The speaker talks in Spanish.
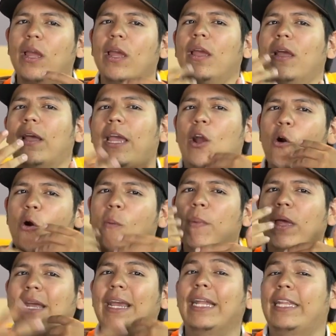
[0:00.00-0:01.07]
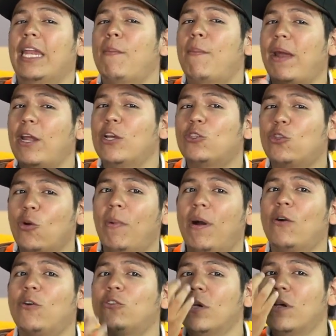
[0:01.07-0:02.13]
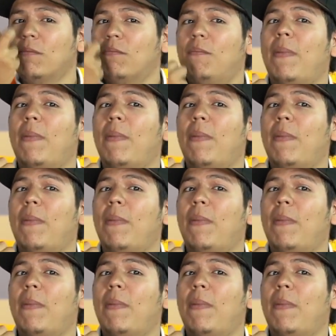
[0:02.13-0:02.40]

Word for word: Que, comen y que tienen varios estómagos,